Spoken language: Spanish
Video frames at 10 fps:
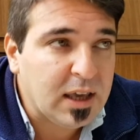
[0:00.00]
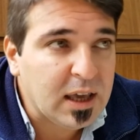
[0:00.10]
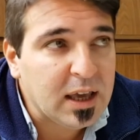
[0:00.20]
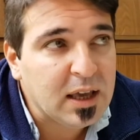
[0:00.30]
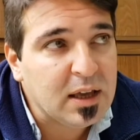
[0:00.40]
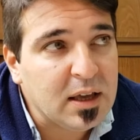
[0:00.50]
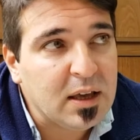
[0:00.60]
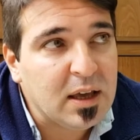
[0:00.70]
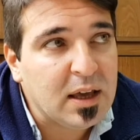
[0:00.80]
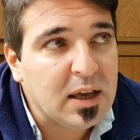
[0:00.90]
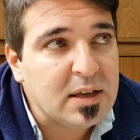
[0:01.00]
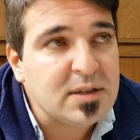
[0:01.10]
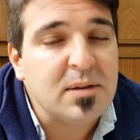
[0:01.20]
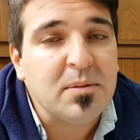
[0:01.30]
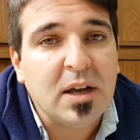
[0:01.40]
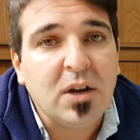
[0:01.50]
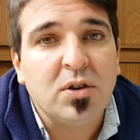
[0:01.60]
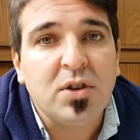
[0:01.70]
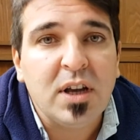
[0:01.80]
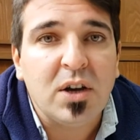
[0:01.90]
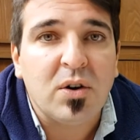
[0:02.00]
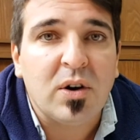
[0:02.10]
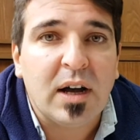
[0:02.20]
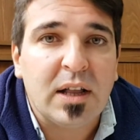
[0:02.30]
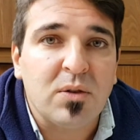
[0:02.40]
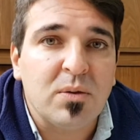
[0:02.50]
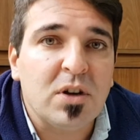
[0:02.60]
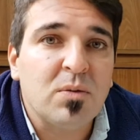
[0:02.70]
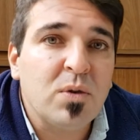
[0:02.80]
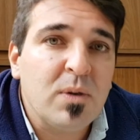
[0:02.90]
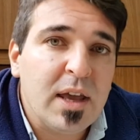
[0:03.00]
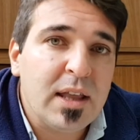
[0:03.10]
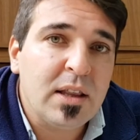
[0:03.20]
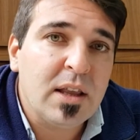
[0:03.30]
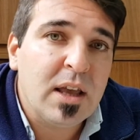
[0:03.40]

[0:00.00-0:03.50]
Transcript: que eh, si bien los trigos anduvieron muy bien,